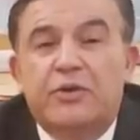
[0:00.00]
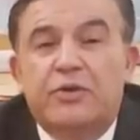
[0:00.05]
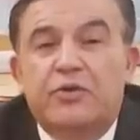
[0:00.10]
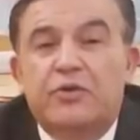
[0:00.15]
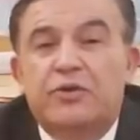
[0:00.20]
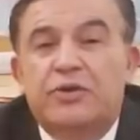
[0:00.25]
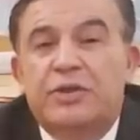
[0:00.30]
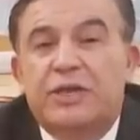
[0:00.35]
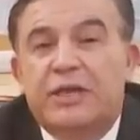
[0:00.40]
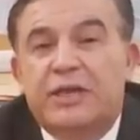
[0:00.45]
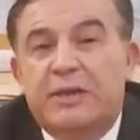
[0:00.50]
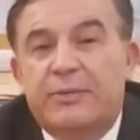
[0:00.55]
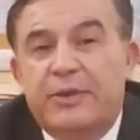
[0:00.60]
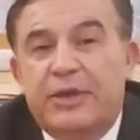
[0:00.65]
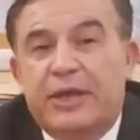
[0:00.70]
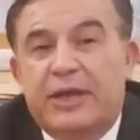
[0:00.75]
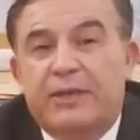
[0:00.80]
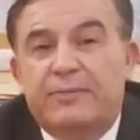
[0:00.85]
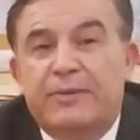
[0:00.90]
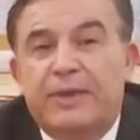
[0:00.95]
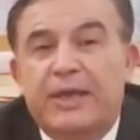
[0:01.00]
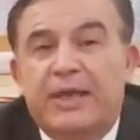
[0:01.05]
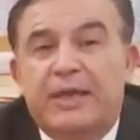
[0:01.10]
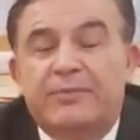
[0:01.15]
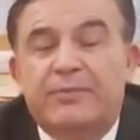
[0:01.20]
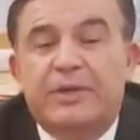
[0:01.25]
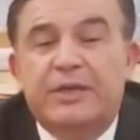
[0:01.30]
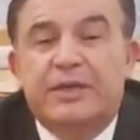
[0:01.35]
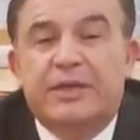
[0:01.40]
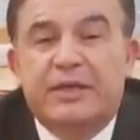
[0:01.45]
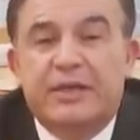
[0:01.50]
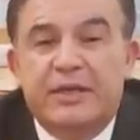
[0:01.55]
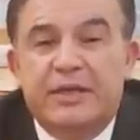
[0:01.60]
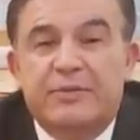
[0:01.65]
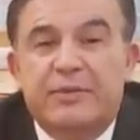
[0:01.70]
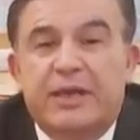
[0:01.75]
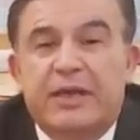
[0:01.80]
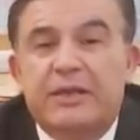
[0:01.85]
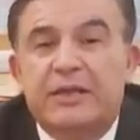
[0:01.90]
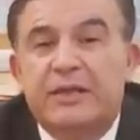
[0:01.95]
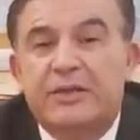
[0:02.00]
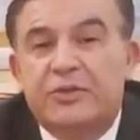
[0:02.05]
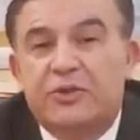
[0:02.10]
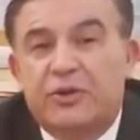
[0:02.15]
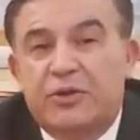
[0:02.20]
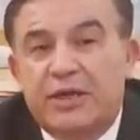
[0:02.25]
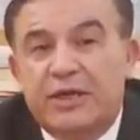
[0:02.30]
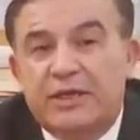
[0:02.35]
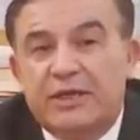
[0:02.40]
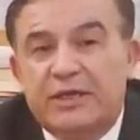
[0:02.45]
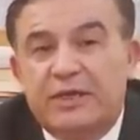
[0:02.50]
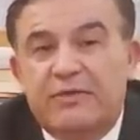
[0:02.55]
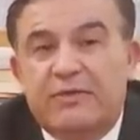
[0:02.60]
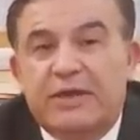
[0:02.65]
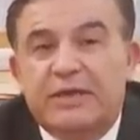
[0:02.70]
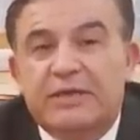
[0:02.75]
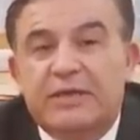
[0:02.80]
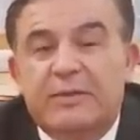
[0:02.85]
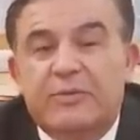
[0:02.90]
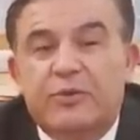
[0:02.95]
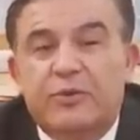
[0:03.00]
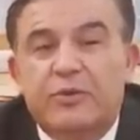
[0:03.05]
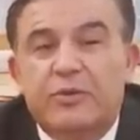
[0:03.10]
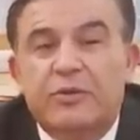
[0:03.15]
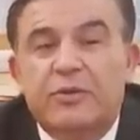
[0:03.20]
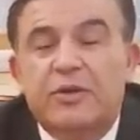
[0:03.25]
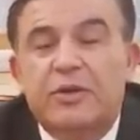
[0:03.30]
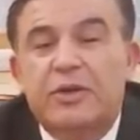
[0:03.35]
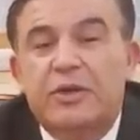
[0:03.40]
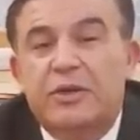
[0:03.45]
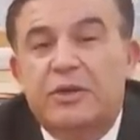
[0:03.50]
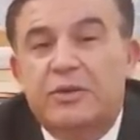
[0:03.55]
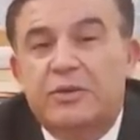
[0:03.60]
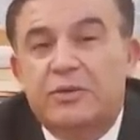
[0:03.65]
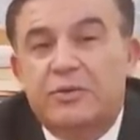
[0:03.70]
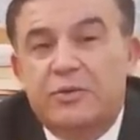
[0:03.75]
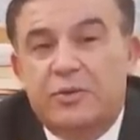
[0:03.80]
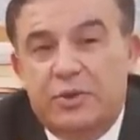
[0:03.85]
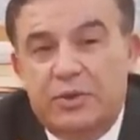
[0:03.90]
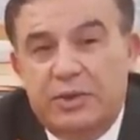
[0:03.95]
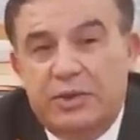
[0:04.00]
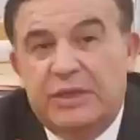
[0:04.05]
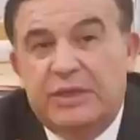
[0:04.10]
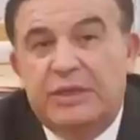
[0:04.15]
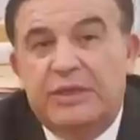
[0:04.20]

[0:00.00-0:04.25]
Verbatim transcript: Rusya'da bir hamle yaptı. Kırım aldı, sonra Sivastopol'u, e,